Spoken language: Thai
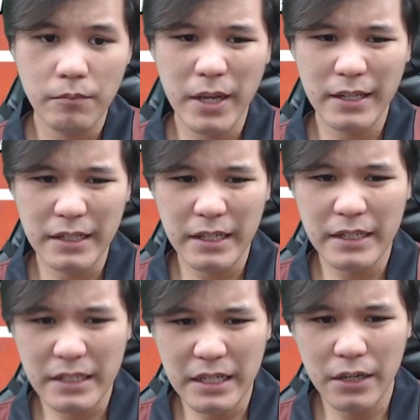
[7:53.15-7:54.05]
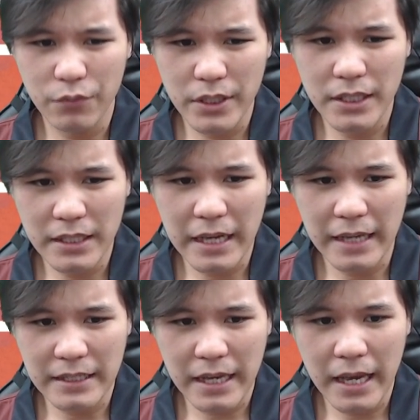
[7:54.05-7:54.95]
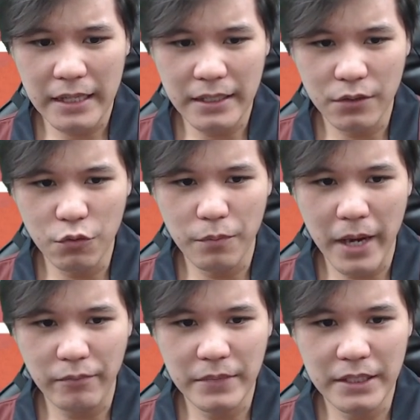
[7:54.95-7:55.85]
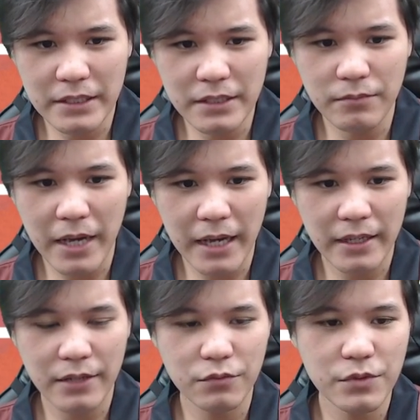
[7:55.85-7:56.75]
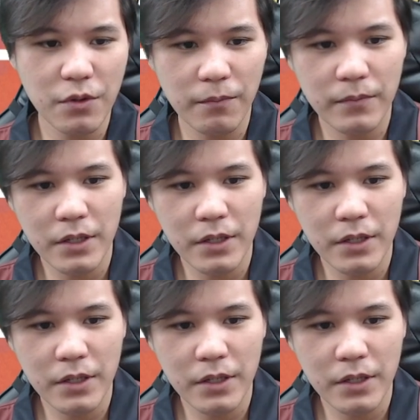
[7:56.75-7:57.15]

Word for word: มันเลยเกิดวิธีการแก้อีกรูปแบบหนึ่งขึ้นมาไง คุณผู้ชม